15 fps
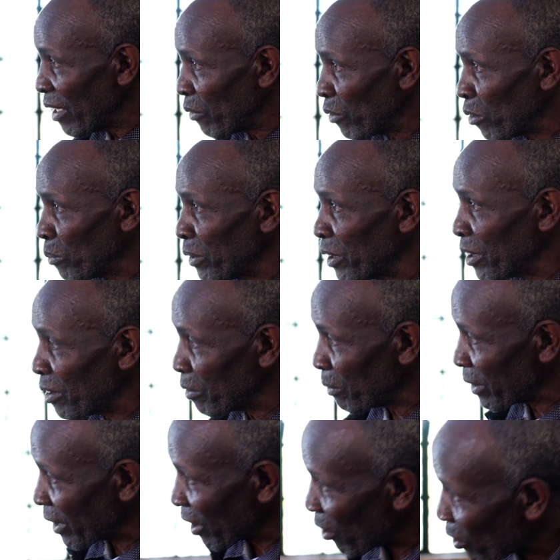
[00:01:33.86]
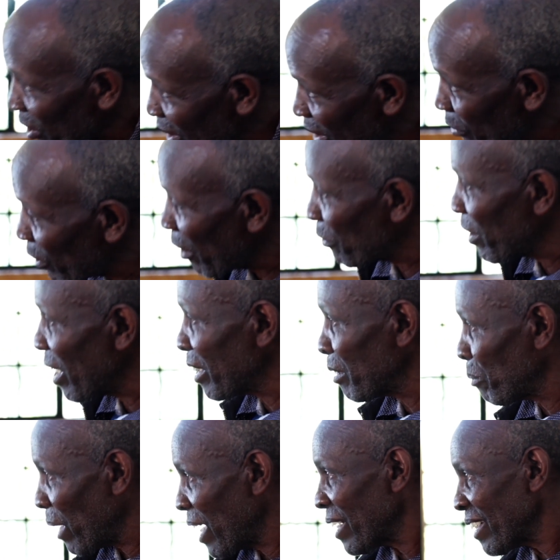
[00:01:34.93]
1964년
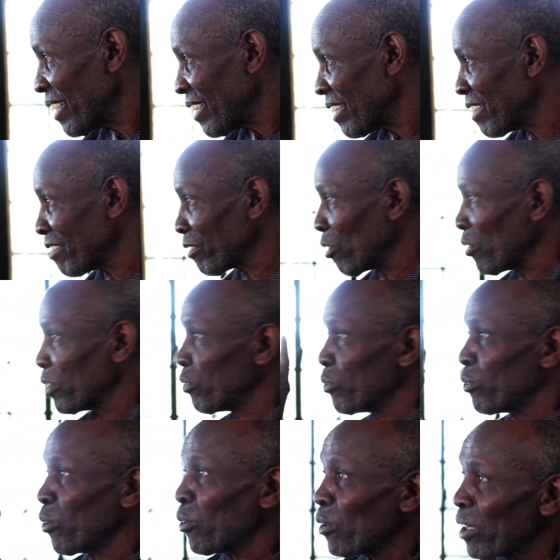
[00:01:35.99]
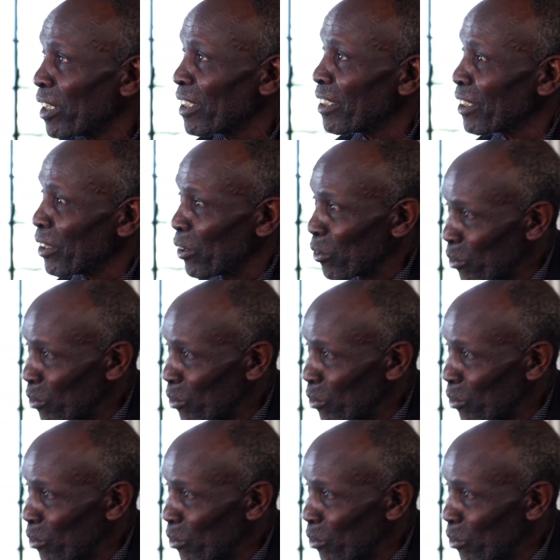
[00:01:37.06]
케냐인들과 영국 정부 사이에